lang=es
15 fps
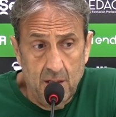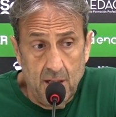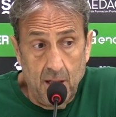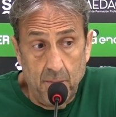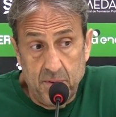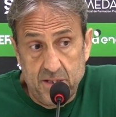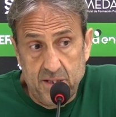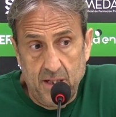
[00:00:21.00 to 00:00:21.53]

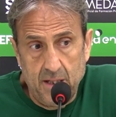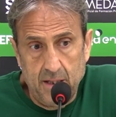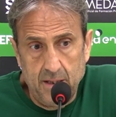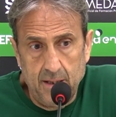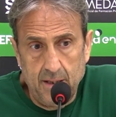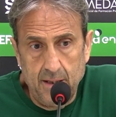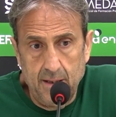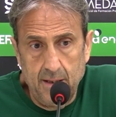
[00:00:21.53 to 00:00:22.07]
a pesar
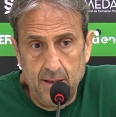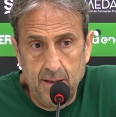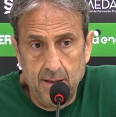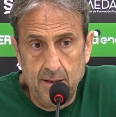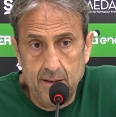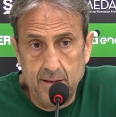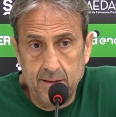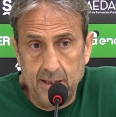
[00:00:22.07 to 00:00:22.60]

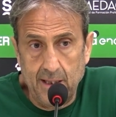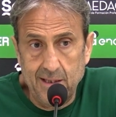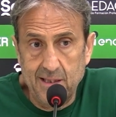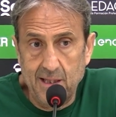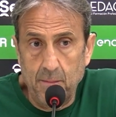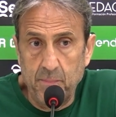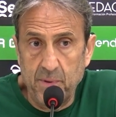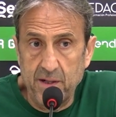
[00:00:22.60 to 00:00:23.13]
de
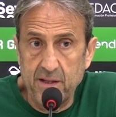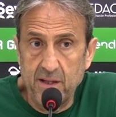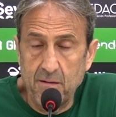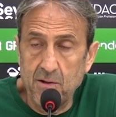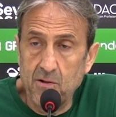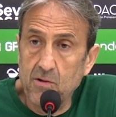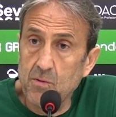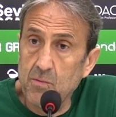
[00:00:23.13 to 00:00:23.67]
tanta pérdida de
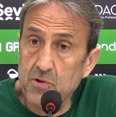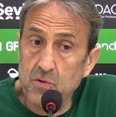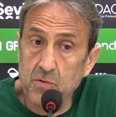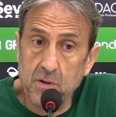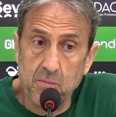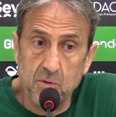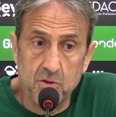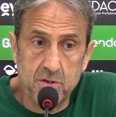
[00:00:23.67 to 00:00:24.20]
balón como
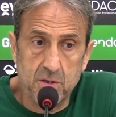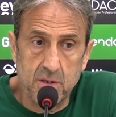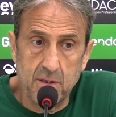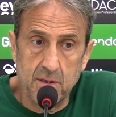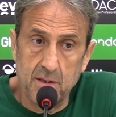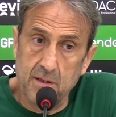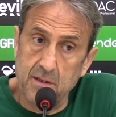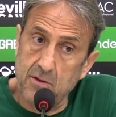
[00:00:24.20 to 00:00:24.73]
tuvimos
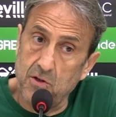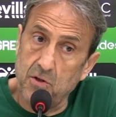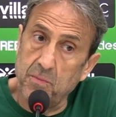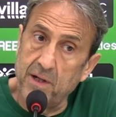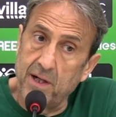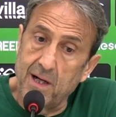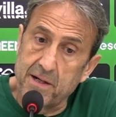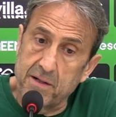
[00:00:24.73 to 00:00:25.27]
y no
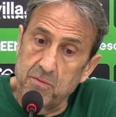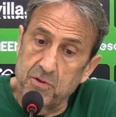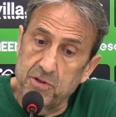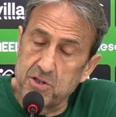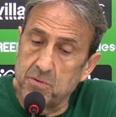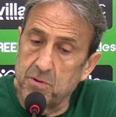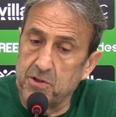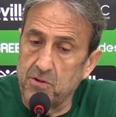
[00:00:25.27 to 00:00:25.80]
dominar el
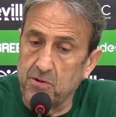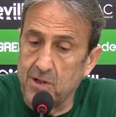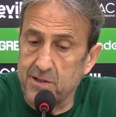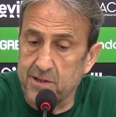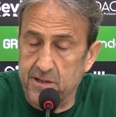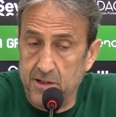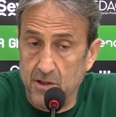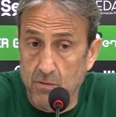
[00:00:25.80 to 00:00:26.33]
rebote, sobre todo en el
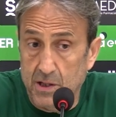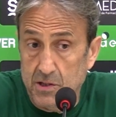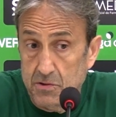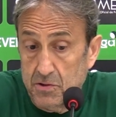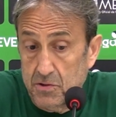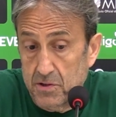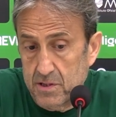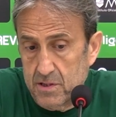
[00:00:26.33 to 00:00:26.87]
tercer cuarto.
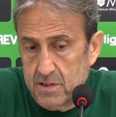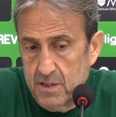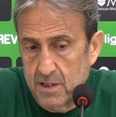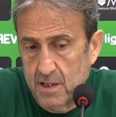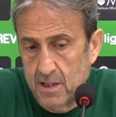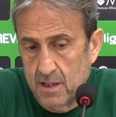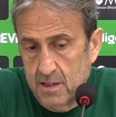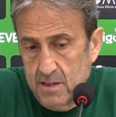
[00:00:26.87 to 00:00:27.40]
Entonces,
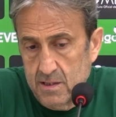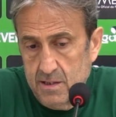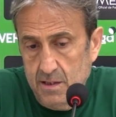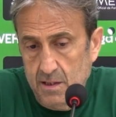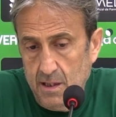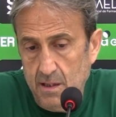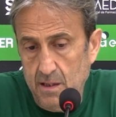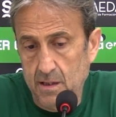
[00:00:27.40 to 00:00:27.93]

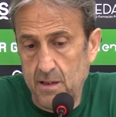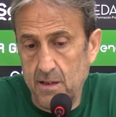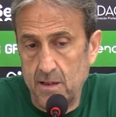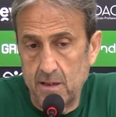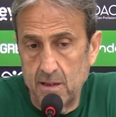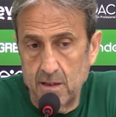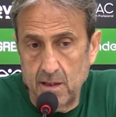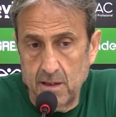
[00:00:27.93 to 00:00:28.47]
si
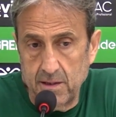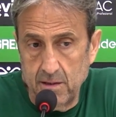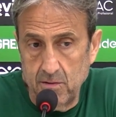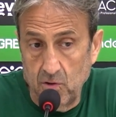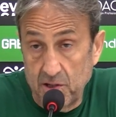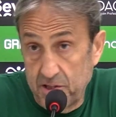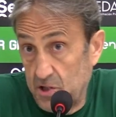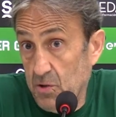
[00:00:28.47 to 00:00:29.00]
eh,
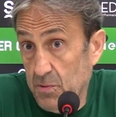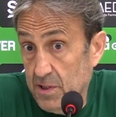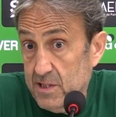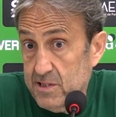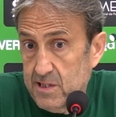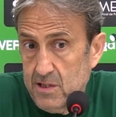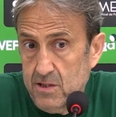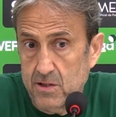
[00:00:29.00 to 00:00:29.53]
no haciendo bien
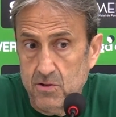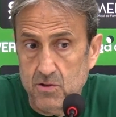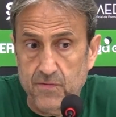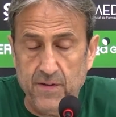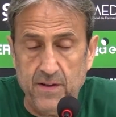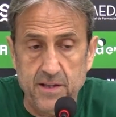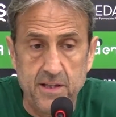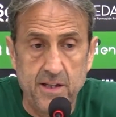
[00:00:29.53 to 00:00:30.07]
estas dos
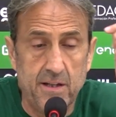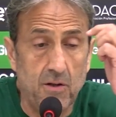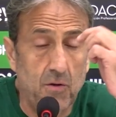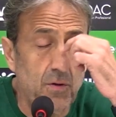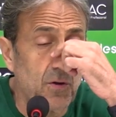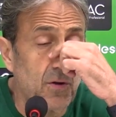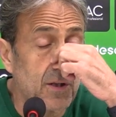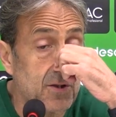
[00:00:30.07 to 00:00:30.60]
facetas del
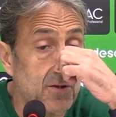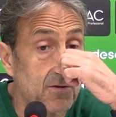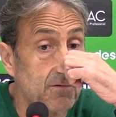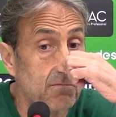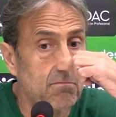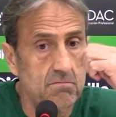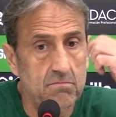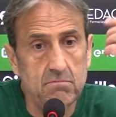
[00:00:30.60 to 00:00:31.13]
juego, que
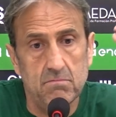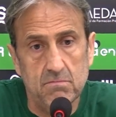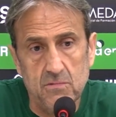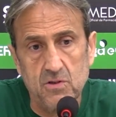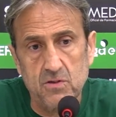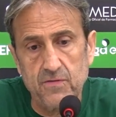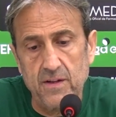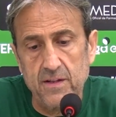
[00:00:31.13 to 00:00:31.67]
son
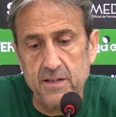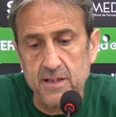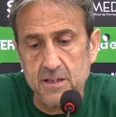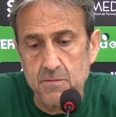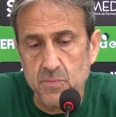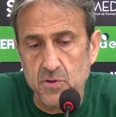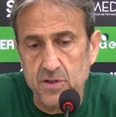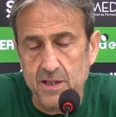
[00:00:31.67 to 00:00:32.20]
dos facetas
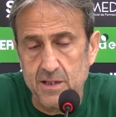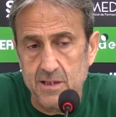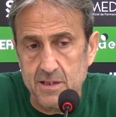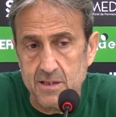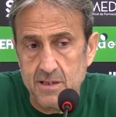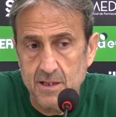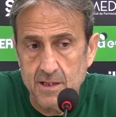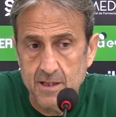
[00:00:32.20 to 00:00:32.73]

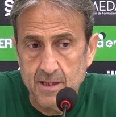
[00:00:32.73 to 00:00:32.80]
importantes,